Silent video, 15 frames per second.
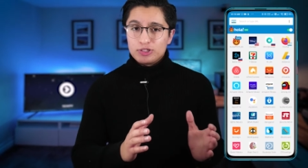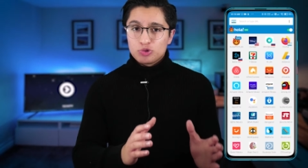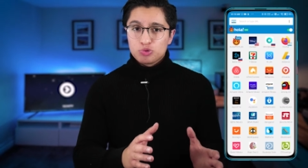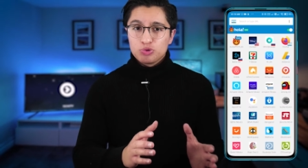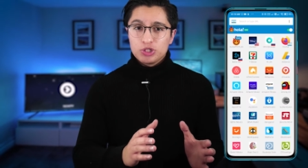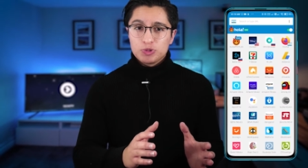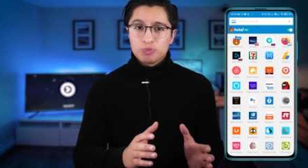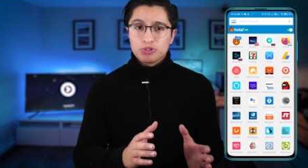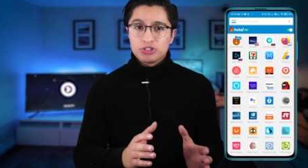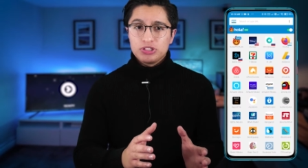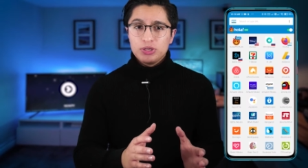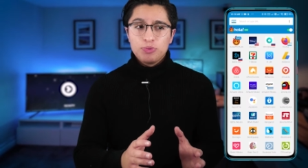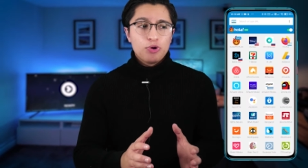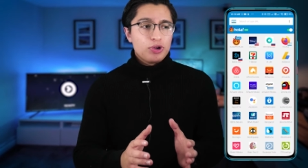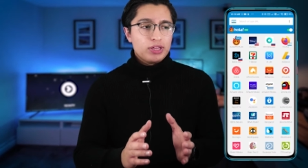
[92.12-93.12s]
en su
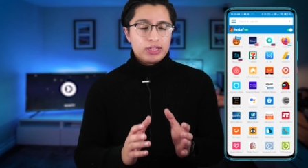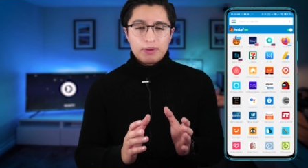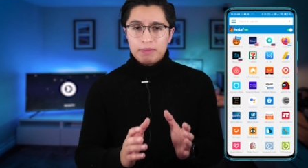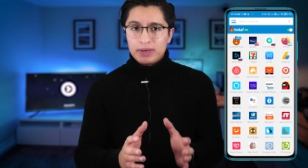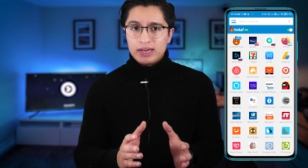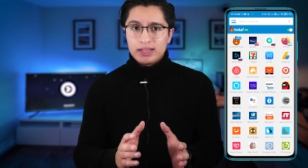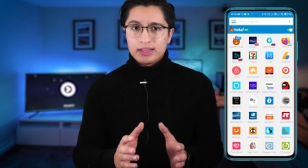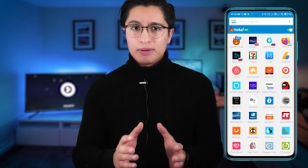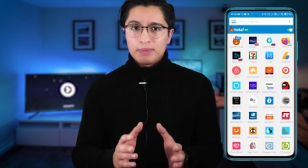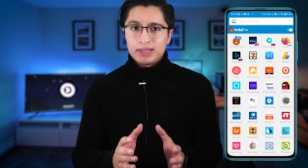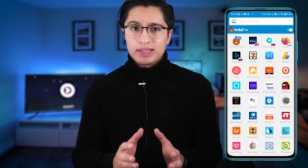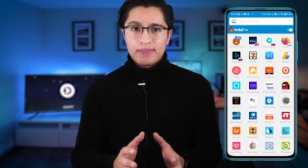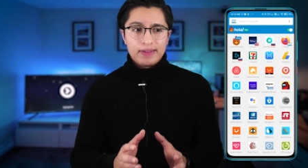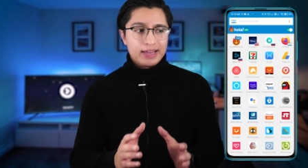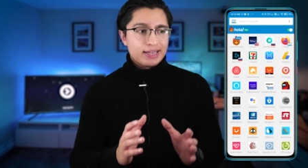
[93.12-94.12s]
dispositivo,
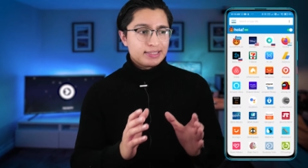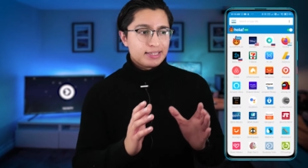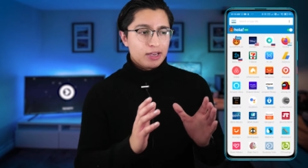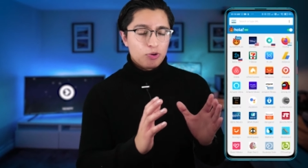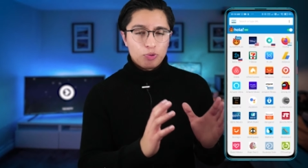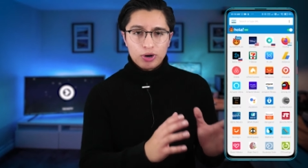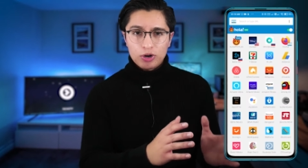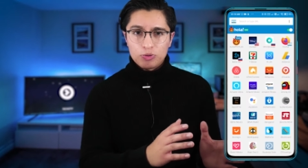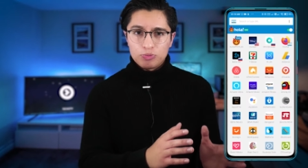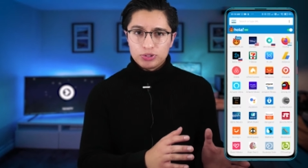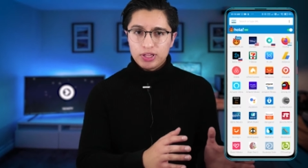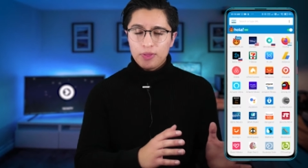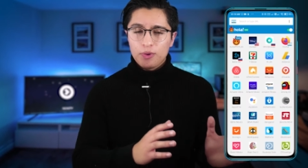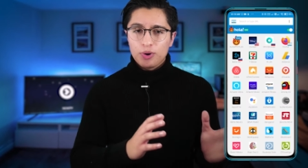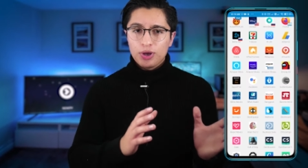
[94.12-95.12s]
independientemente de que sea en una
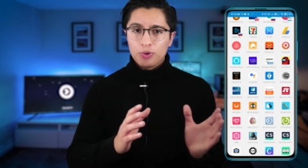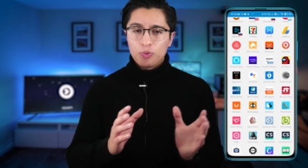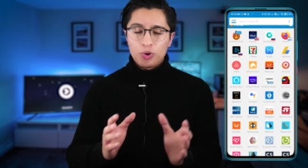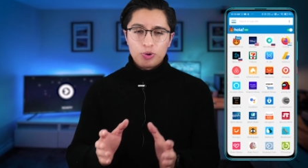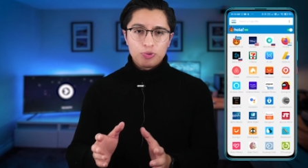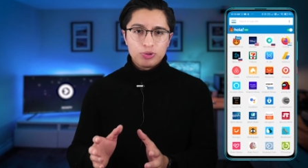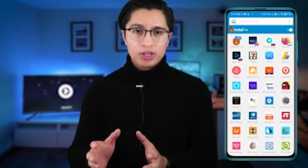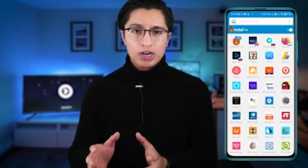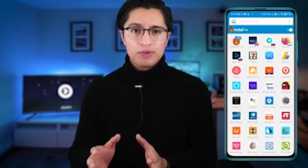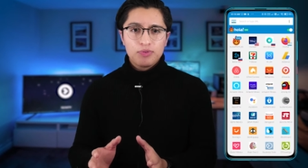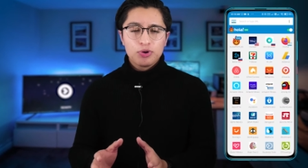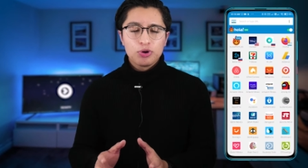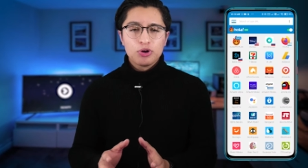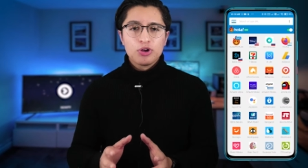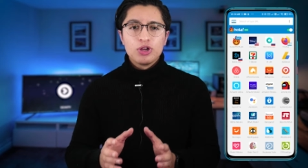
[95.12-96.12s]
computadora o en un
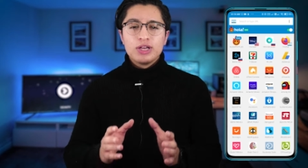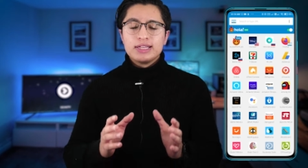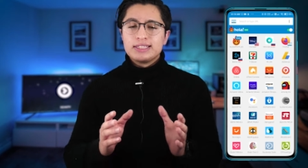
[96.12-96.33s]
teléfono,